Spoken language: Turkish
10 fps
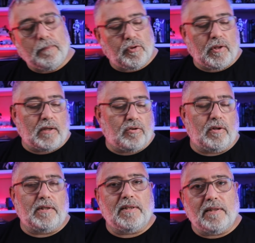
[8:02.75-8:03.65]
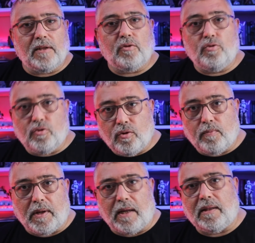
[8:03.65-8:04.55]
Bundan sonrasında
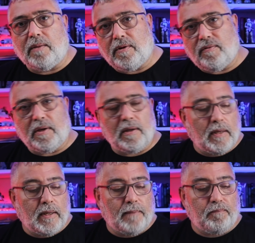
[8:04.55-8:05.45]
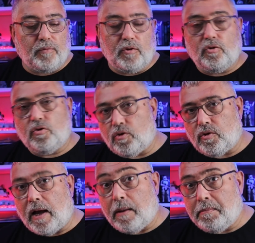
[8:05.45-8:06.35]
düzgün planlama ve
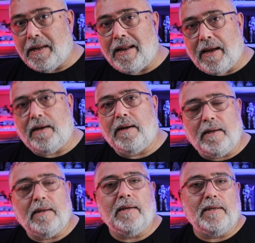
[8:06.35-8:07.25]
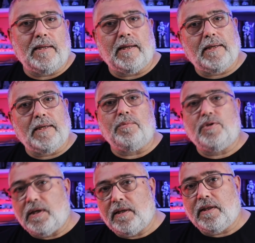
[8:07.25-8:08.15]
düzgün hamlelerle yine iyi bir
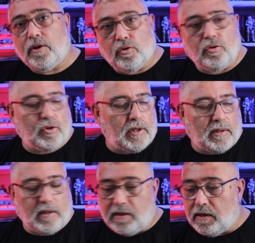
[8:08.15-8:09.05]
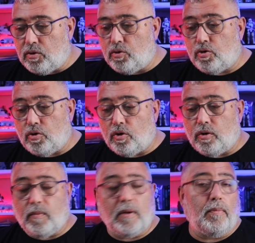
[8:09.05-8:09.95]
şekilde götürecektir diye
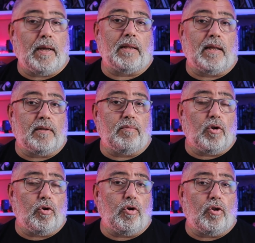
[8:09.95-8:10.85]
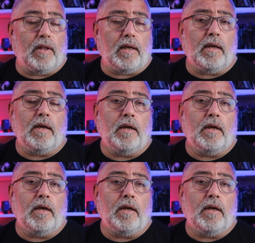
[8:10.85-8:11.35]
düşünüyorum. Beklentim de o yönde.